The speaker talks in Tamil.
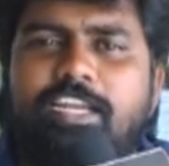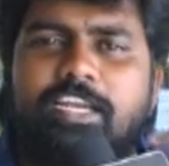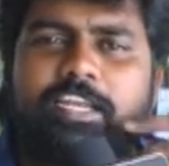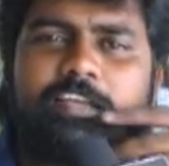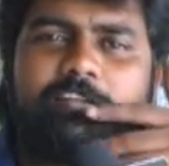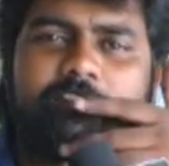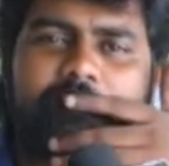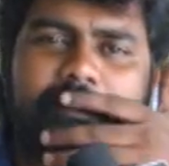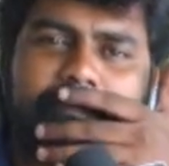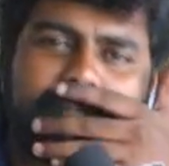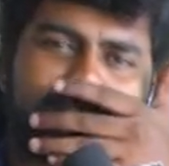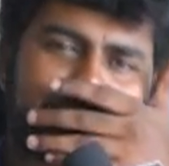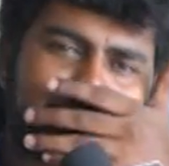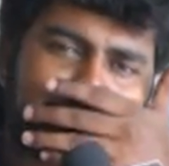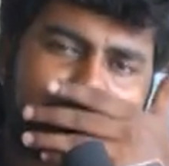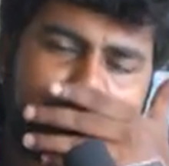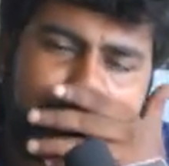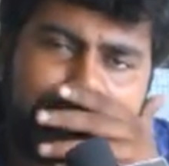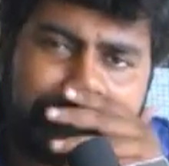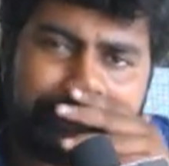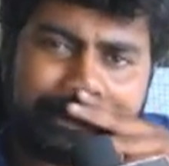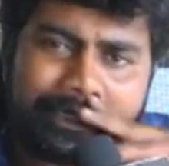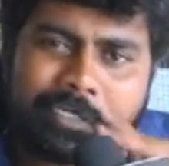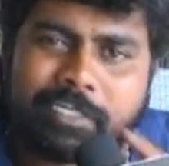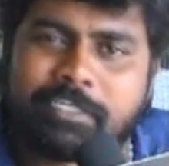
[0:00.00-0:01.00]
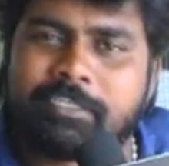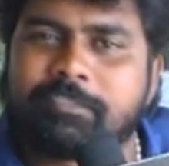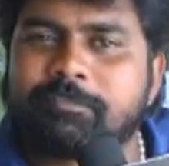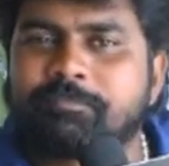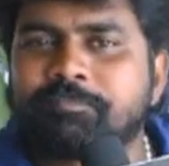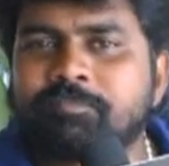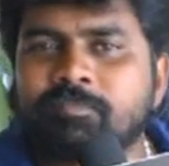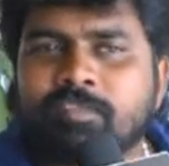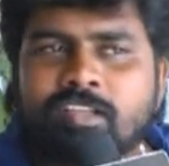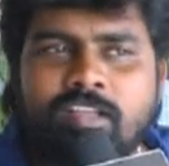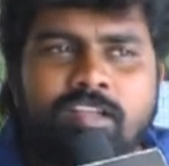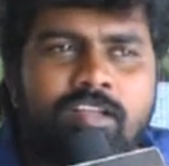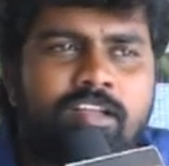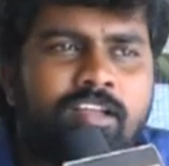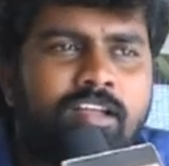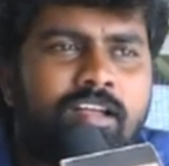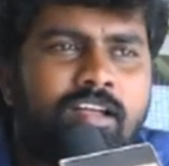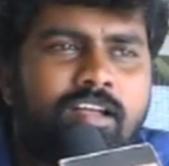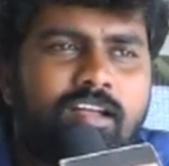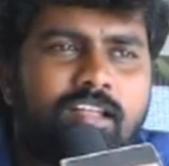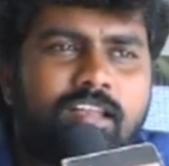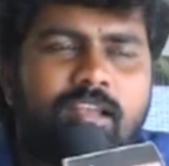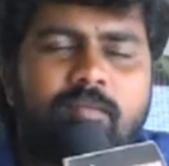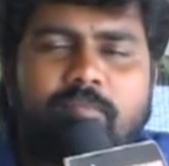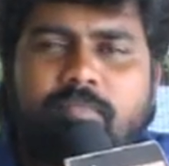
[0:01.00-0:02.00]
அடிக்கடி வருவார் போவார்
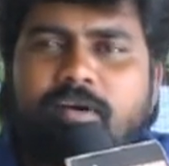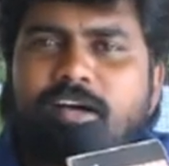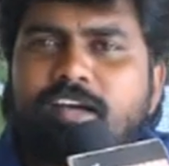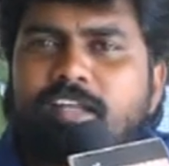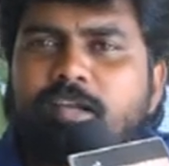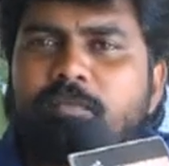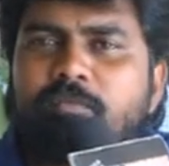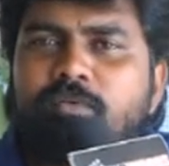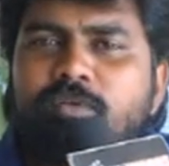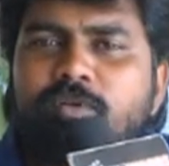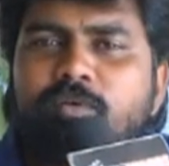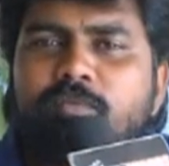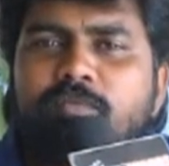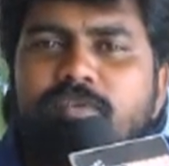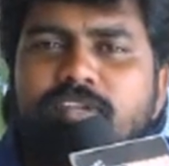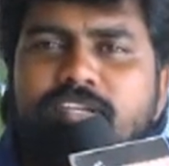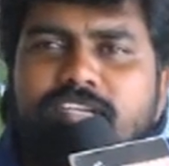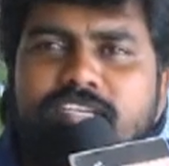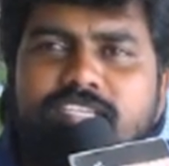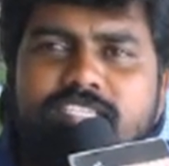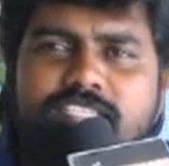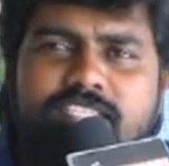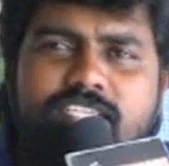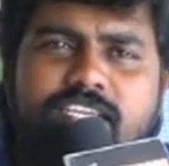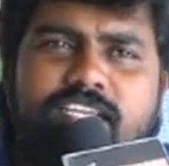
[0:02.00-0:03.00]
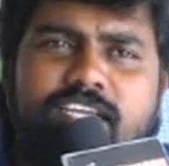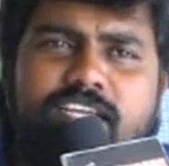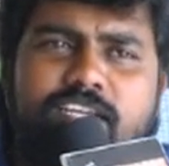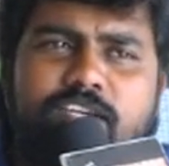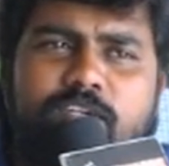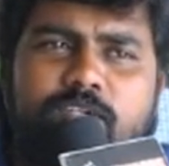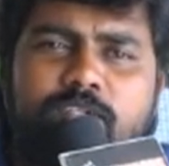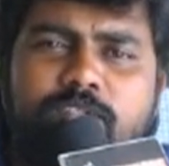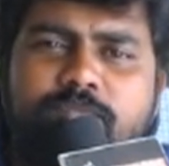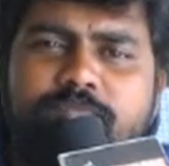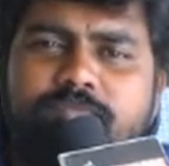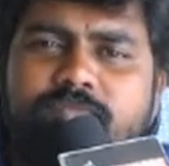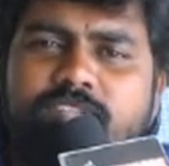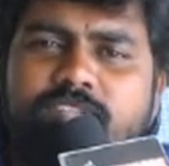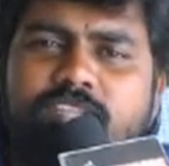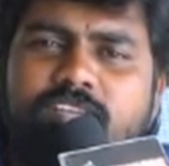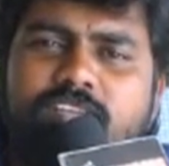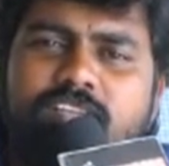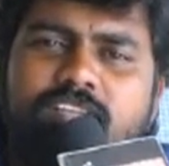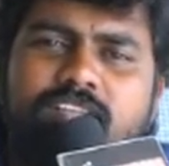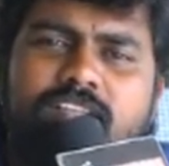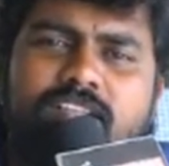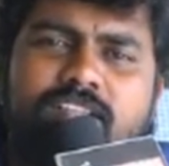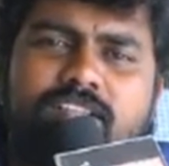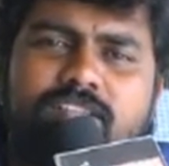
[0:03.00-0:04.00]
அதெல்லாம் பார்க்குறப்ப ரொம்ப இன்ட்ரெஸ்டிங்காக இருக்கும்
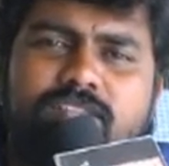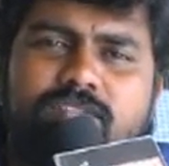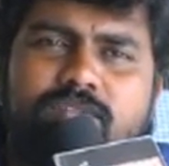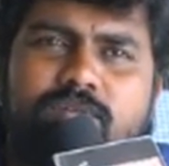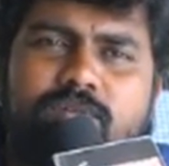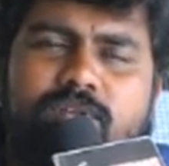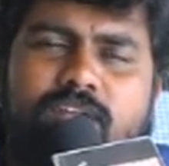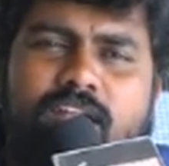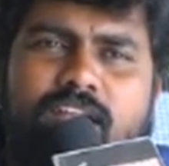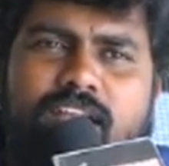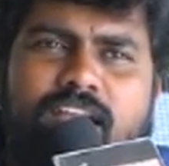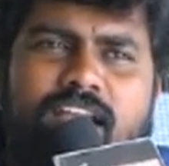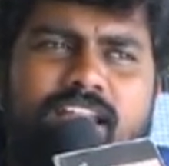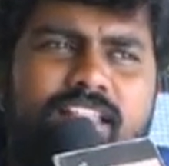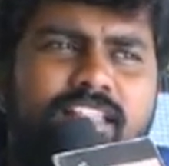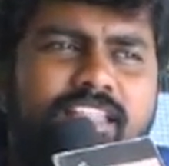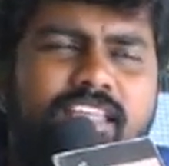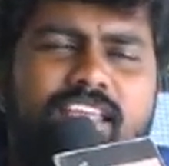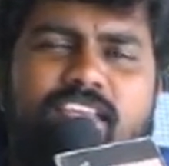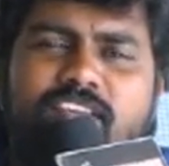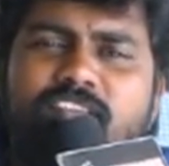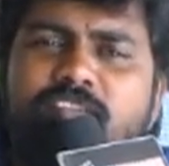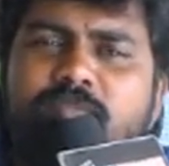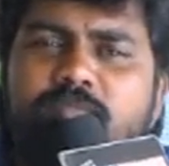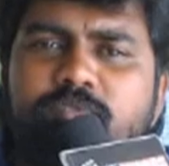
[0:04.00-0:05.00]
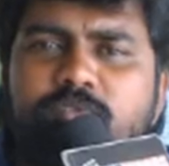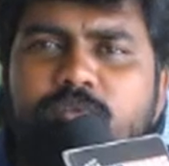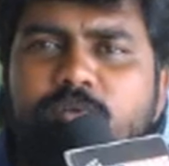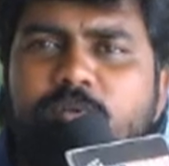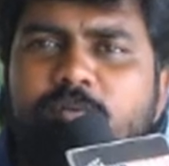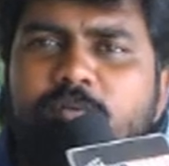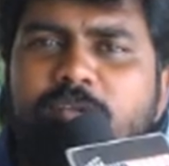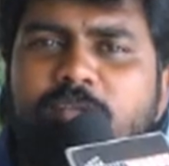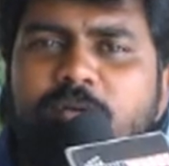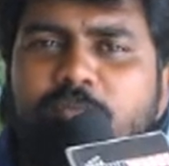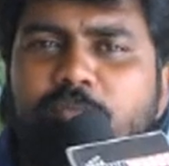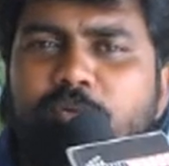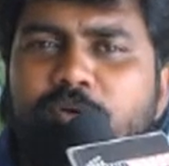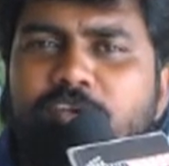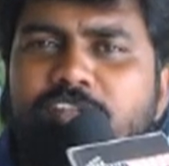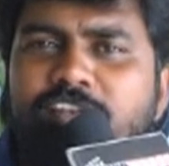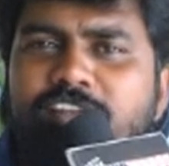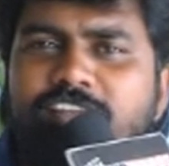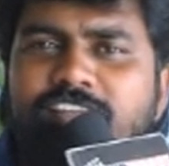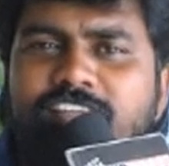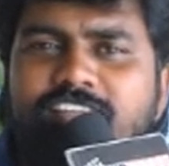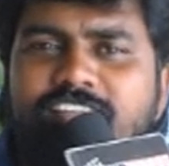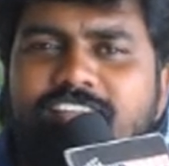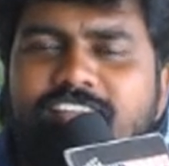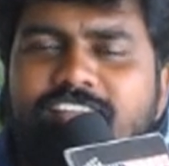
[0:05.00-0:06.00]
ஸோ நான் நடந்தே ஏவிஎம் ஸ்டுடியோம்லாம்
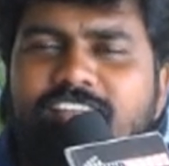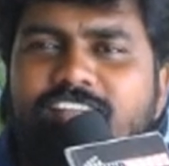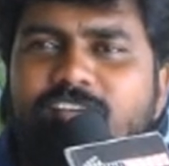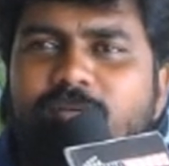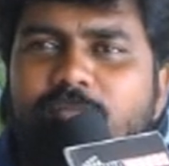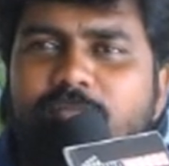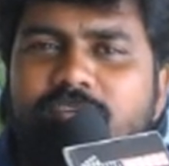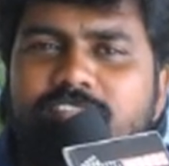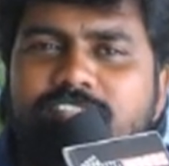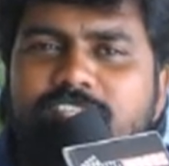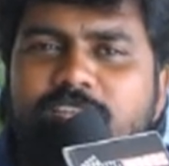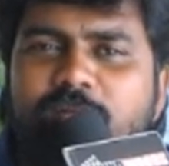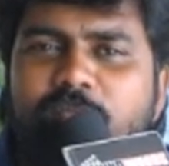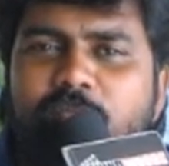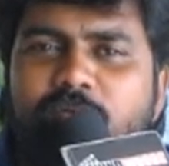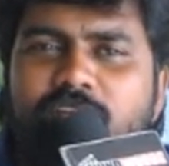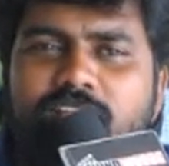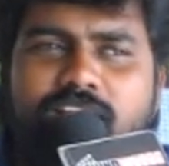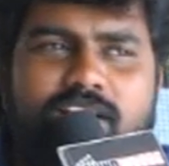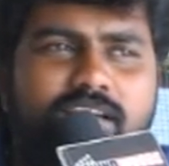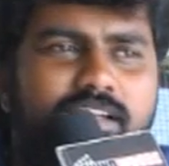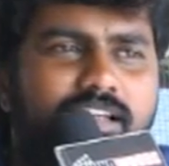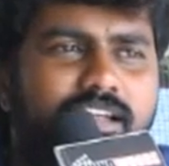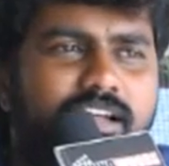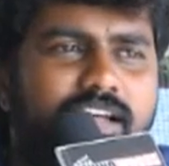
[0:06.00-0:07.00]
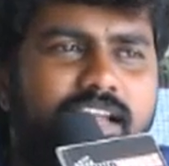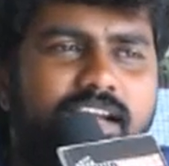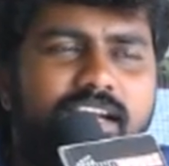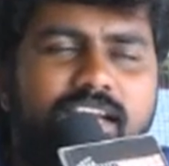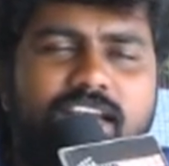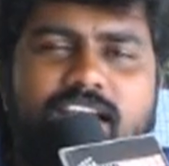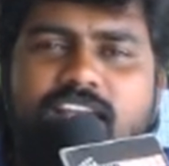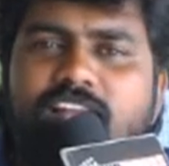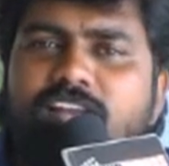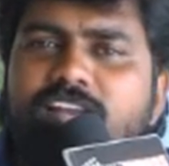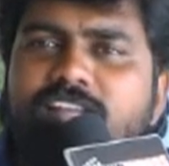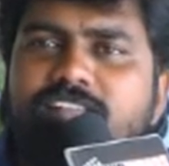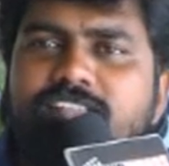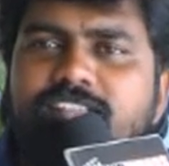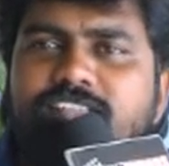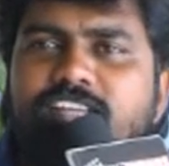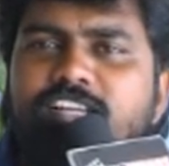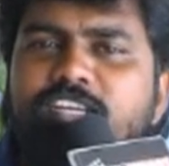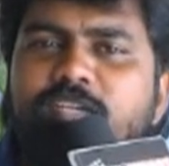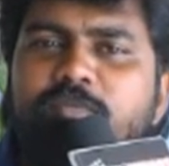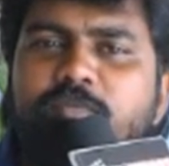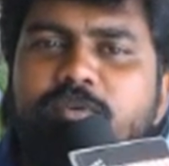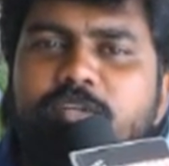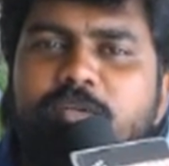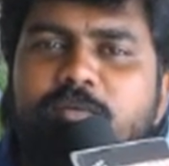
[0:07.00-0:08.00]
போயிருக்கேன் ஏன்னா பஸ்ஸில் போனால் கரெக்டான அட்ரஸ்
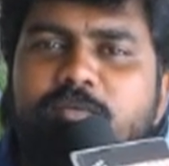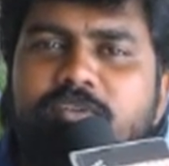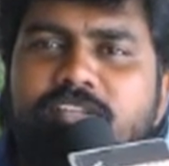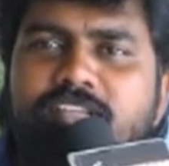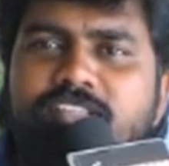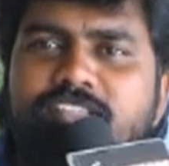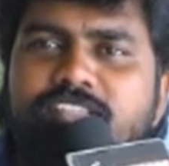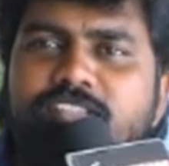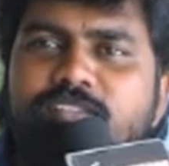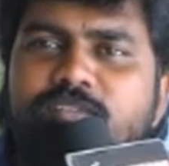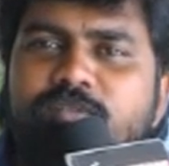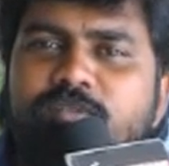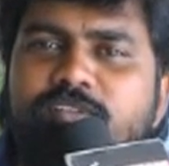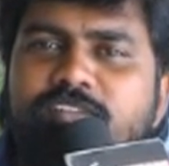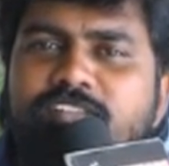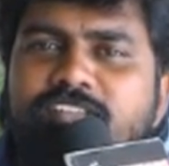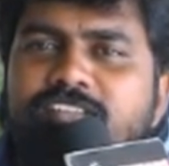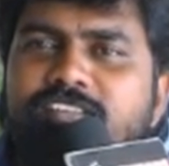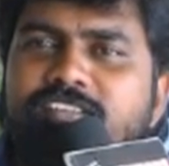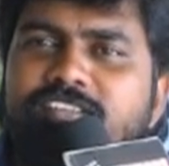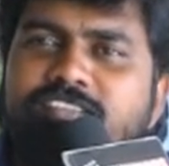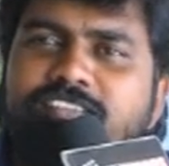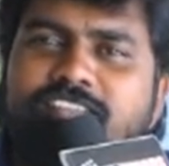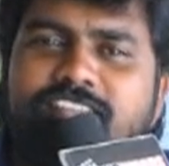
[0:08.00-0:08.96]
கண்டுபிடிக்க முடியாதுன்னு சொல்லிட்டு